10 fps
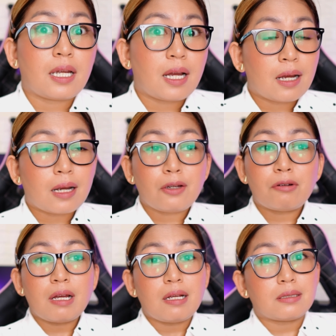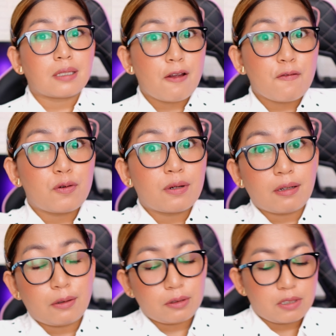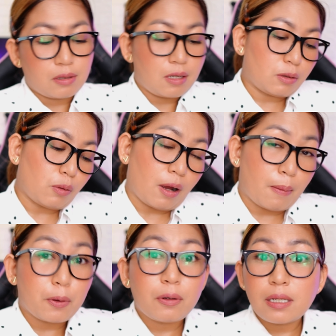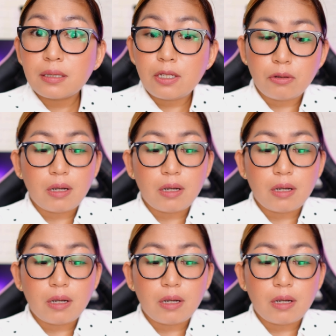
Kaya nga kayo guys, careful kayo dito ha. Pero nasa inyo